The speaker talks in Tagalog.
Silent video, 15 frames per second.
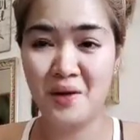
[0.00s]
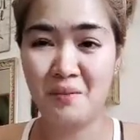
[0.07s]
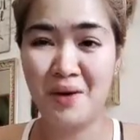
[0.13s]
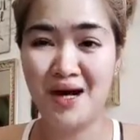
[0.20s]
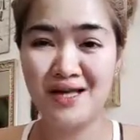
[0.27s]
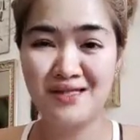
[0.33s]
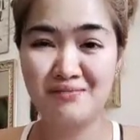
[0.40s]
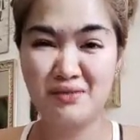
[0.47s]

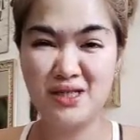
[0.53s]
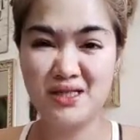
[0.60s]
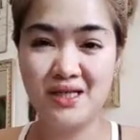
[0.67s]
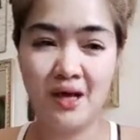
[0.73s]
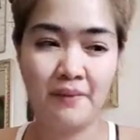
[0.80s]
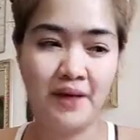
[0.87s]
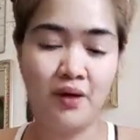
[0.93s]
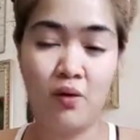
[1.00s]
bakit mo
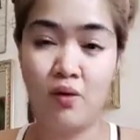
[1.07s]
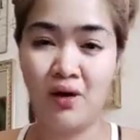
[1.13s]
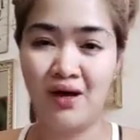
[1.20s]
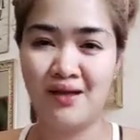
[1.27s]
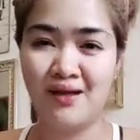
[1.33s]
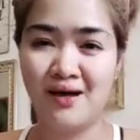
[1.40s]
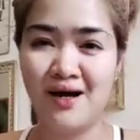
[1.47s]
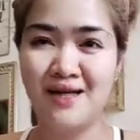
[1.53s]
sasabing okay
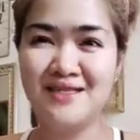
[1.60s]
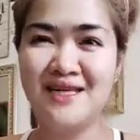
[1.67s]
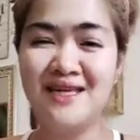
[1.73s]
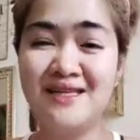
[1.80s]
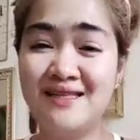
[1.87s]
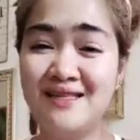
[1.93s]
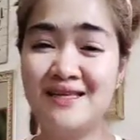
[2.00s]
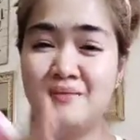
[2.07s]
lang? Kasi
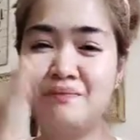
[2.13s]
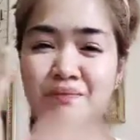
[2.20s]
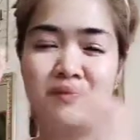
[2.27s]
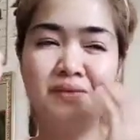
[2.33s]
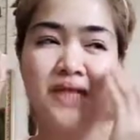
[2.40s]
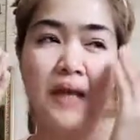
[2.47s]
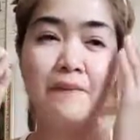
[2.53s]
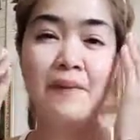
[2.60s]
hindi,
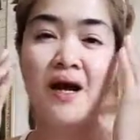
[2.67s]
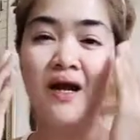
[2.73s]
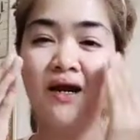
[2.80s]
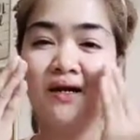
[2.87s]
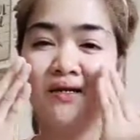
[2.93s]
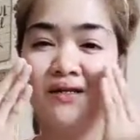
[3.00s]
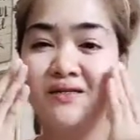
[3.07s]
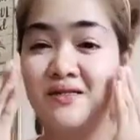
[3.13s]
hindi
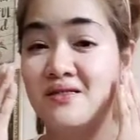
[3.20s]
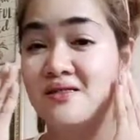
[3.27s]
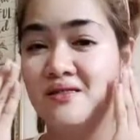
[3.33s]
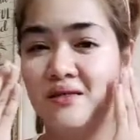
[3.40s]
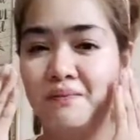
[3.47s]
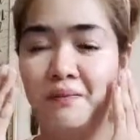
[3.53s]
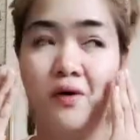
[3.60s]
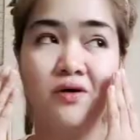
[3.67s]
parang
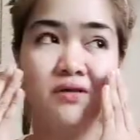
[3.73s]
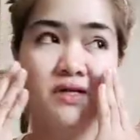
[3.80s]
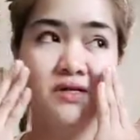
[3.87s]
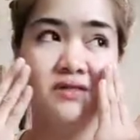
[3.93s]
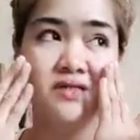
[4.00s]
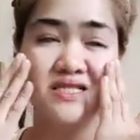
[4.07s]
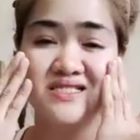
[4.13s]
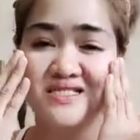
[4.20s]
nagsisip o
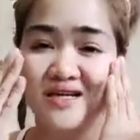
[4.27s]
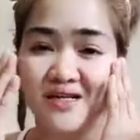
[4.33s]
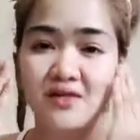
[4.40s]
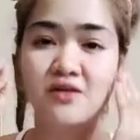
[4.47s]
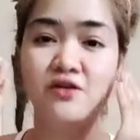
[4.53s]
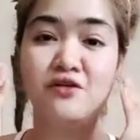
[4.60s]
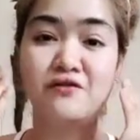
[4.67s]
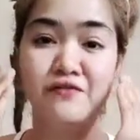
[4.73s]
nagsisag
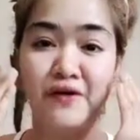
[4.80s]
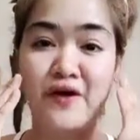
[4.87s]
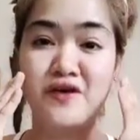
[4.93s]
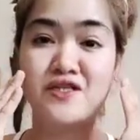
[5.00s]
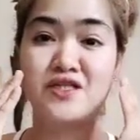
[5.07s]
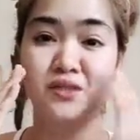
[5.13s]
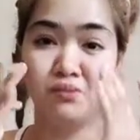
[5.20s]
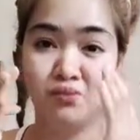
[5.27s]
yung
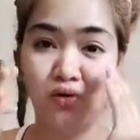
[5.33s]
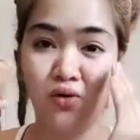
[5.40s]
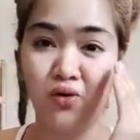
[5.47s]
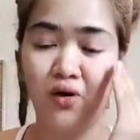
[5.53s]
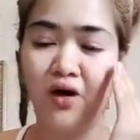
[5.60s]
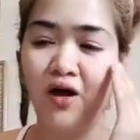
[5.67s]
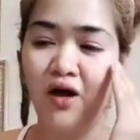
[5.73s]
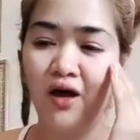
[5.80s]
face mo
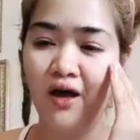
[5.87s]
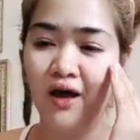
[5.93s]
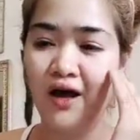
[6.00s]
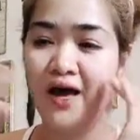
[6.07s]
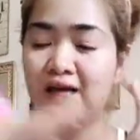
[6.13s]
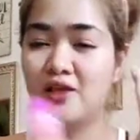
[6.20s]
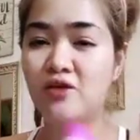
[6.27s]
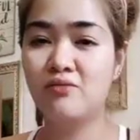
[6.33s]

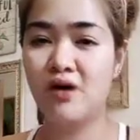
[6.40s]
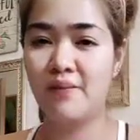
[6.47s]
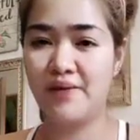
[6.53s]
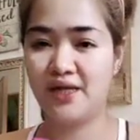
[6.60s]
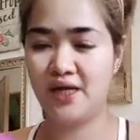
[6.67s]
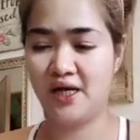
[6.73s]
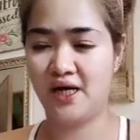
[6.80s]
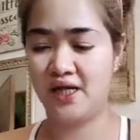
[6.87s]
kahit gumamit
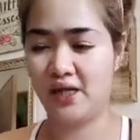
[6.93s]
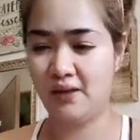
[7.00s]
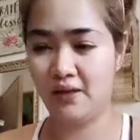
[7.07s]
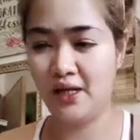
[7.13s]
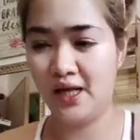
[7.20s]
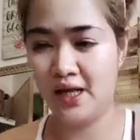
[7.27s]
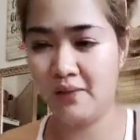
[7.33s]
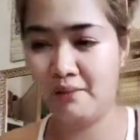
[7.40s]
kang ng
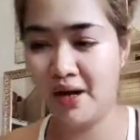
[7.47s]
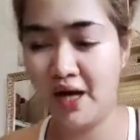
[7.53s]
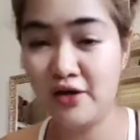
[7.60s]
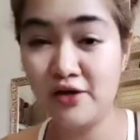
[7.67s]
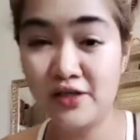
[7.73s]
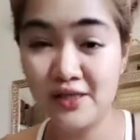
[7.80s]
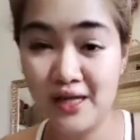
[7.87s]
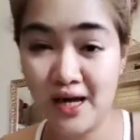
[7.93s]
iba.
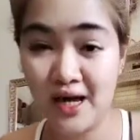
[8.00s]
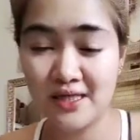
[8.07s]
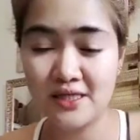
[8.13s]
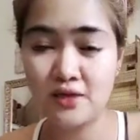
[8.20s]
Yun nga, kasi